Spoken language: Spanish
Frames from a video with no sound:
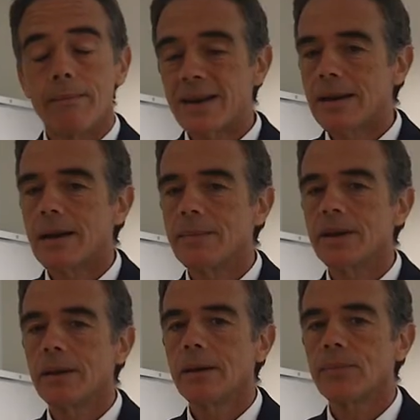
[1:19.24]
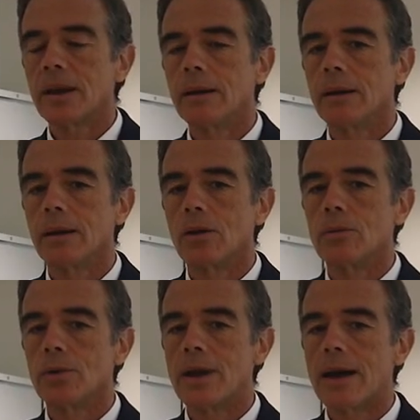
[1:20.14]
Básicamente, eh,
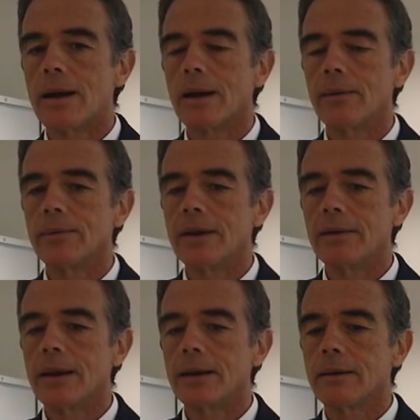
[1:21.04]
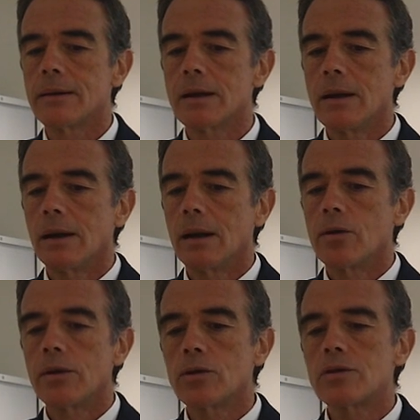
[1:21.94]
como ya decía antes, el
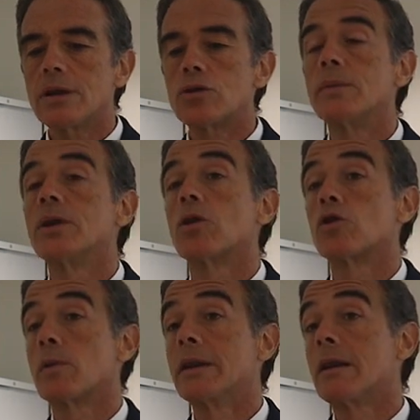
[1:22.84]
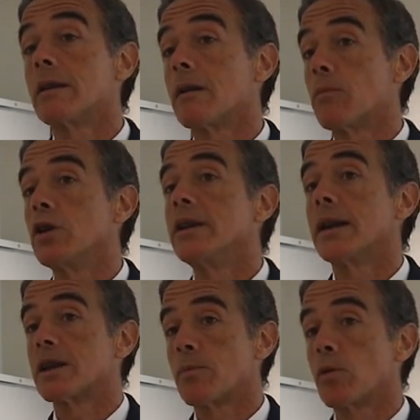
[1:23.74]
concierto es el instrumento que nos permite tener
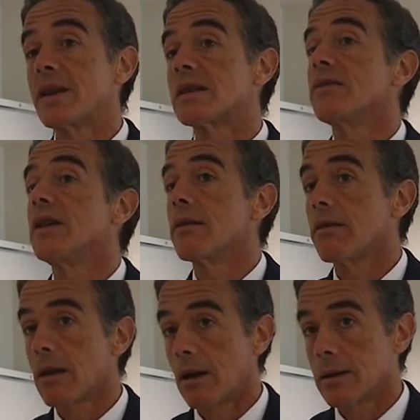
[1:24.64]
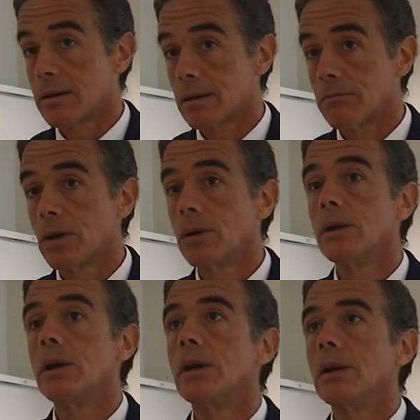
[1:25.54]
políticas propias y financiarlas.
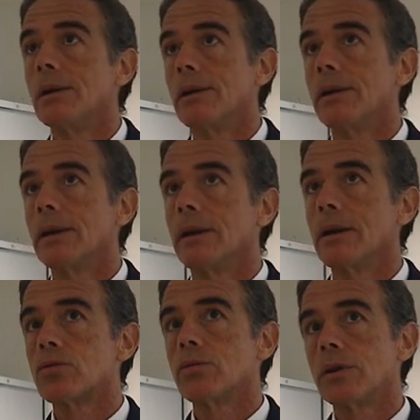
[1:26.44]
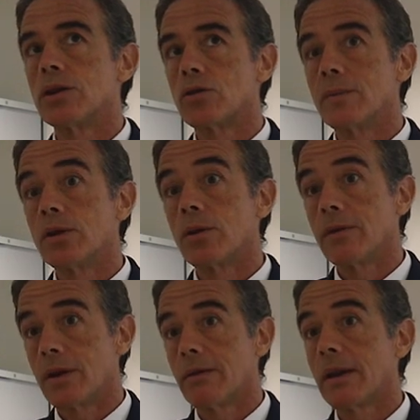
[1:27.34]
Eh, es un instrumento
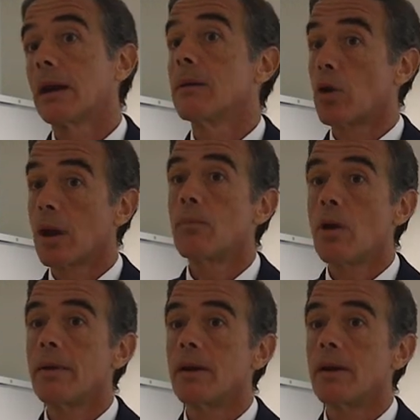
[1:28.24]
diferencial que, por ejemplo, ha